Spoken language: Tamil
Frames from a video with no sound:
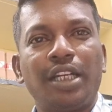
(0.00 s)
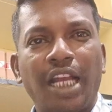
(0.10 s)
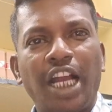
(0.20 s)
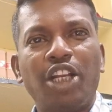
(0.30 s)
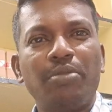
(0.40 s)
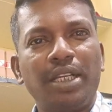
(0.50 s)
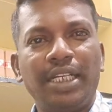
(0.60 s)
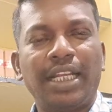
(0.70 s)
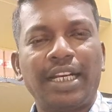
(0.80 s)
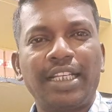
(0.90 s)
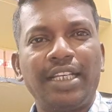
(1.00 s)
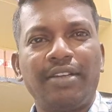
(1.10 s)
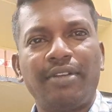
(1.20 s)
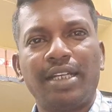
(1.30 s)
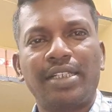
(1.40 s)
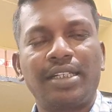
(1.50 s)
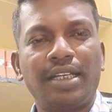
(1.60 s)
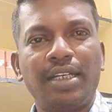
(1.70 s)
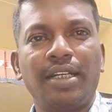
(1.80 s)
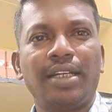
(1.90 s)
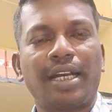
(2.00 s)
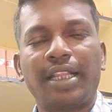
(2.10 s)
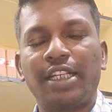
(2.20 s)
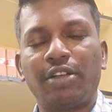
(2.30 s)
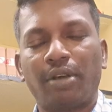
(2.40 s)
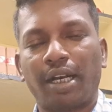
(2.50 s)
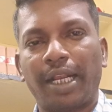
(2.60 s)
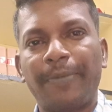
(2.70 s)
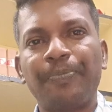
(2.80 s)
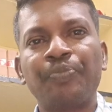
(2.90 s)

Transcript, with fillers: நானுமே நிறைய வழக்குகள் நடத்திட்டு வர்றேன்